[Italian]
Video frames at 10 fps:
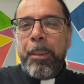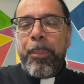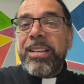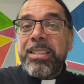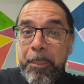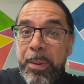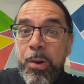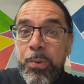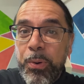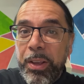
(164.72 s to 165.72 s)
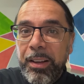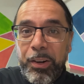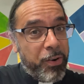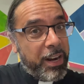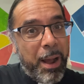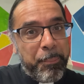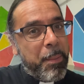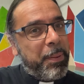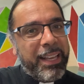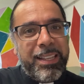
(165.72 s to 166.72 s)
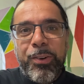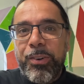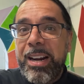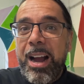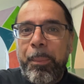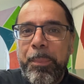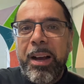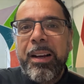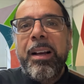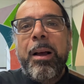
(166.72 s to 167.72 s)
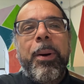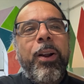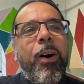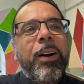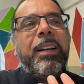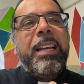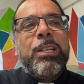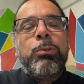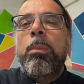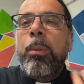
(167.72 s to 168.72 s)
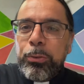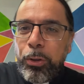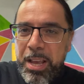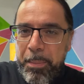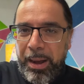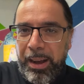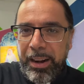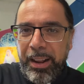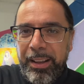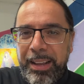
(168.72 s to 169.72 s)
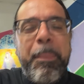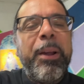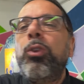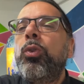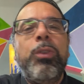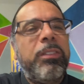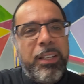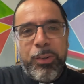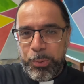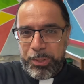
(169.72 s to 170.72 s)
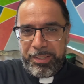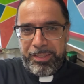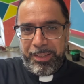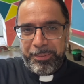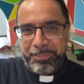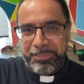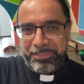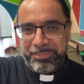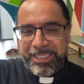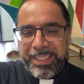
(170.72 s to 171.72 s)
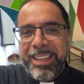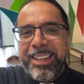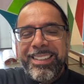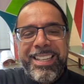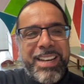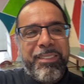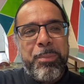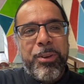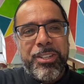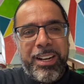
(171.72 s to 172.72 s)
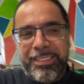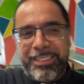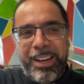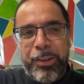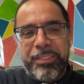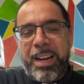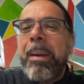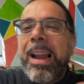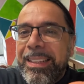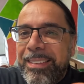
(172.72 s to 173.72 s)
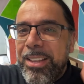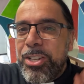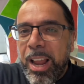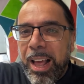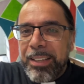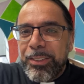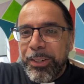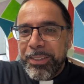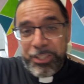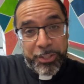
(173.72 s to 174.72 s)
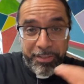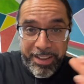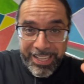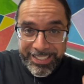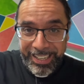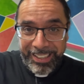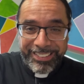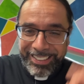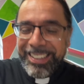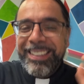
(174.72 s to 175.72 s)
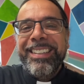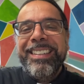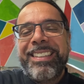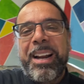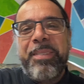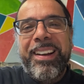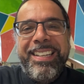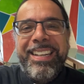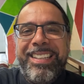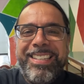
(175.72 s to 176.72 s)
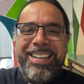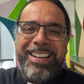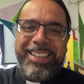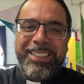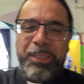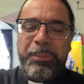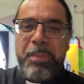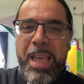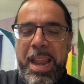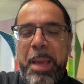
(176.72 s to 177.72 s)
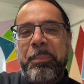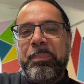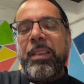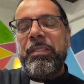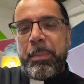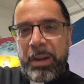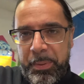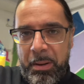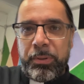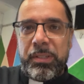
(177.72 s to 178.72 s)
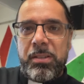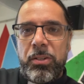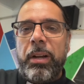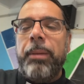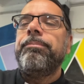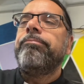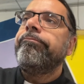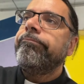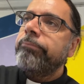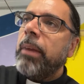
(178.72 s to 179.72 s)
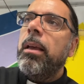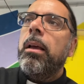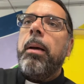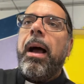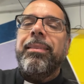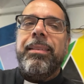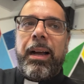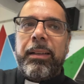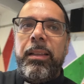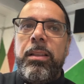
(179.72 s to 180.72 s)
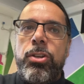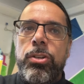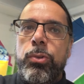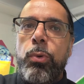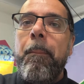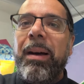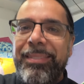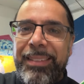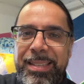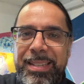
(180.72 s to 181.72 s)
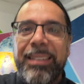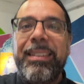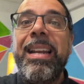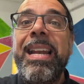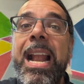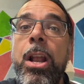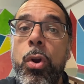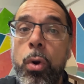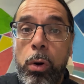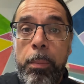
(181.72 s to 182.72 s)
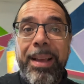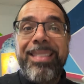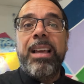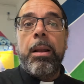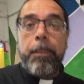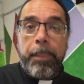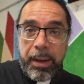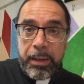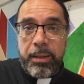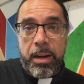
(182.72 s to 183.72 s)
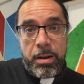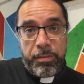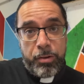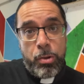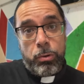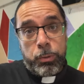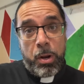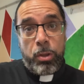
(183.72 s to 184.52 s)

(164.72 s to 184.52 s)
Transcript: Però è sempre lui, non cambia perché Dio non cambia, però il suo modo di amare è per tutti i gusti. Diceva il mio gelataio, tre balette di gelato, genovese, eh? tre palline di gelato. Bene, veniamo alla prima posizione. Andate, dice Gesù, e battezzate nel nome del Padre, del Figlio e dello Spirito